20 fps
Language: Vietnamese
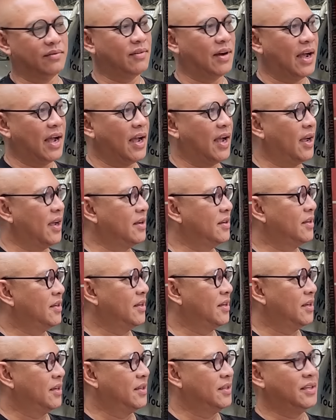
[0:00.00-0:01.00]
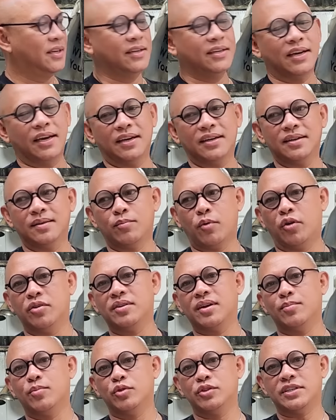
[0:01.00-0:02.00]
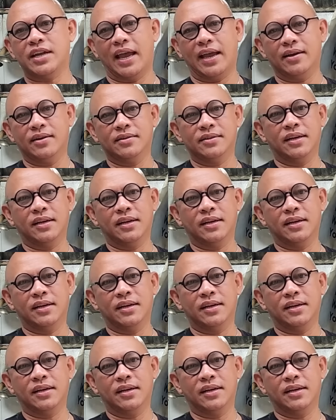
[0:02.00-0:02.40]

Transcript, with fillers: Và chứng kiến mỗi cái buổi sáng